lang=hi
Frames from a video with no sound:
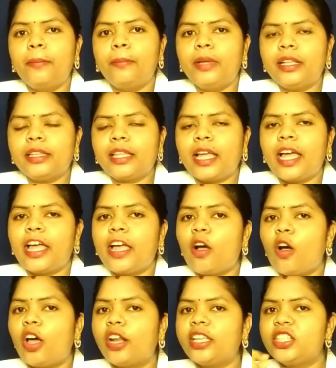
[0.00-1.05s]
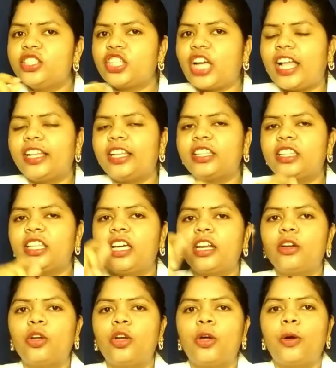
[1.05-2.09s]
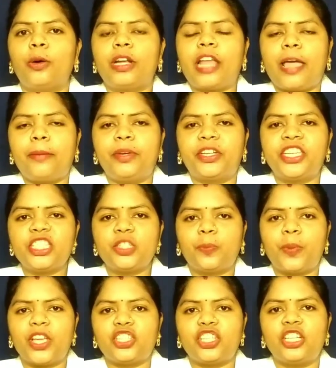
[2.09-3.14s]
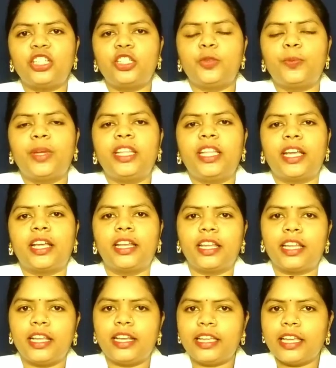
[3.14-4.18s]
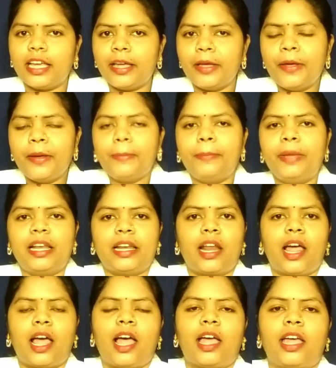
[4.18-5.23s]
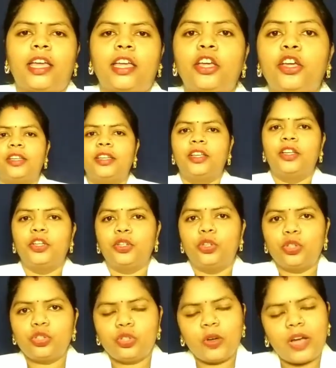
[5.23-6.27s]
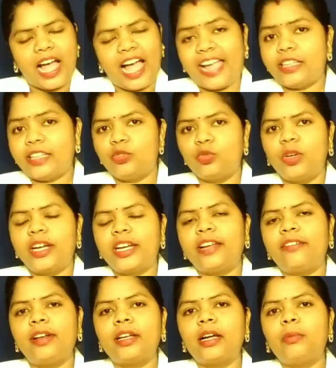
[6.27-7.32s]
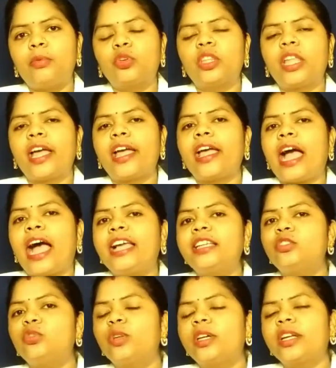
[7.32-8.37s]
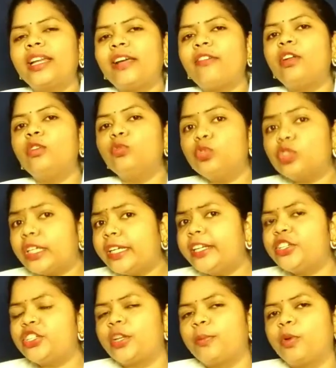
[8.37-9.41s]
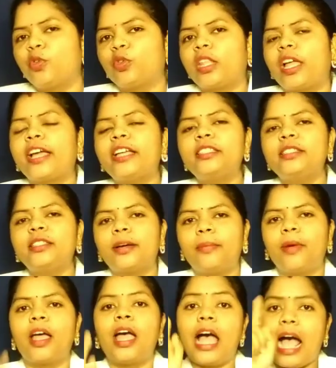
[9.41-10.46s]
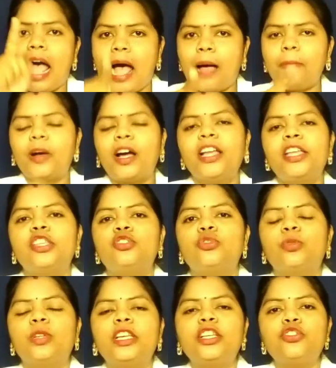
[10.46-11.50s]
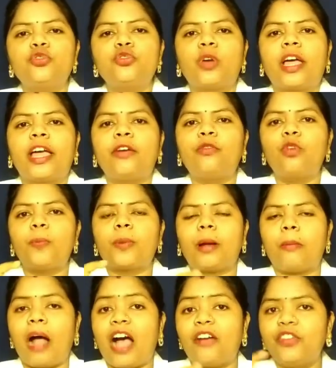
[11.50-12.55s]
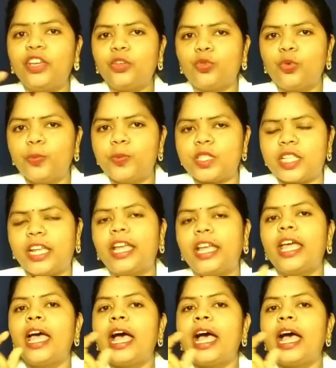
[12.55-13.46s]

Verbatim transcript: मिलता है और ये ज़्यादातर डायबिटीज पेशेंट में देखने के लिए मिल रहा है दो, दोस्तों हाई शुगर लेवल कब होता है हाई शुगर लेवल उस कंडीशन में होता है जब आपका इंसुलिन जो है वो प्रभावी रूप से